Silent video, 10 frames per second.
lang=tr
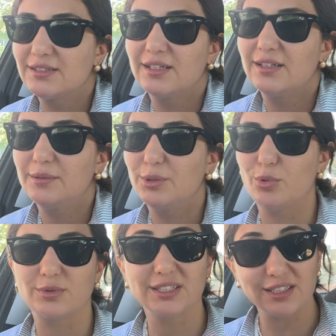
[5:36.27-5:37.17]
Nedeni
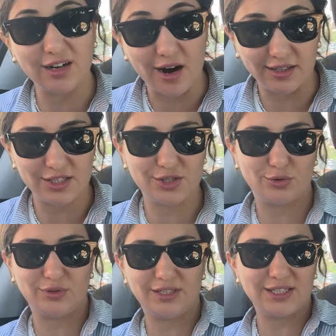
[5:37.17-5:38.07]
bilmiyorum. Zaten kardeşler
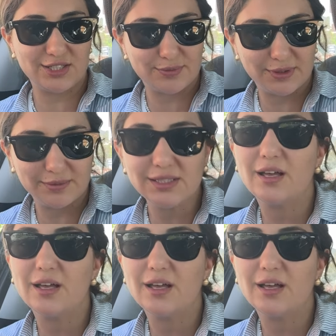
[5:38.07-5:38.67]
olarak hiçbirimiz,